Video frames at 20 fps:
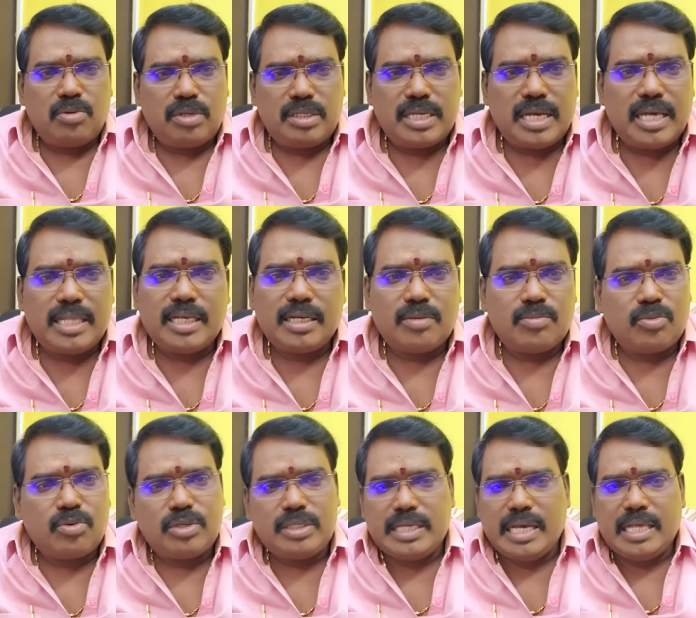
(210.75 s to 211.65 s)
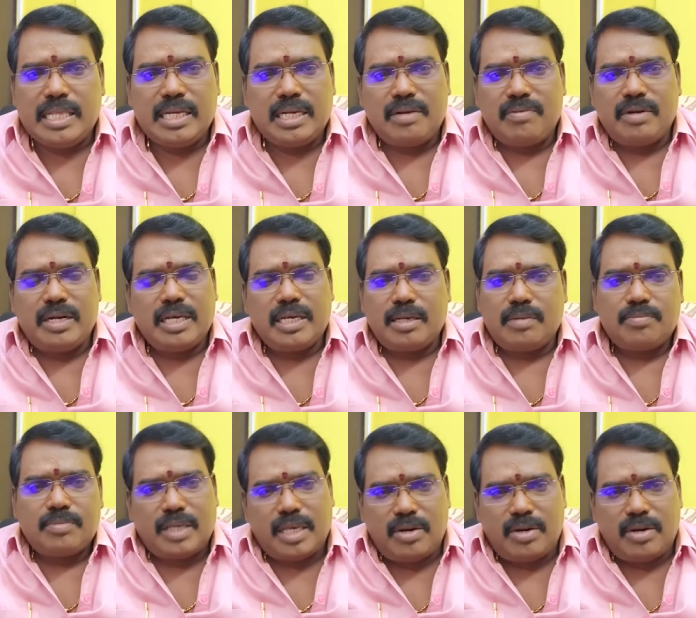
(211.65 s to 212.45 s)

ஒரு ஜாதகம் ஒரு ஜாதக விளக்கம்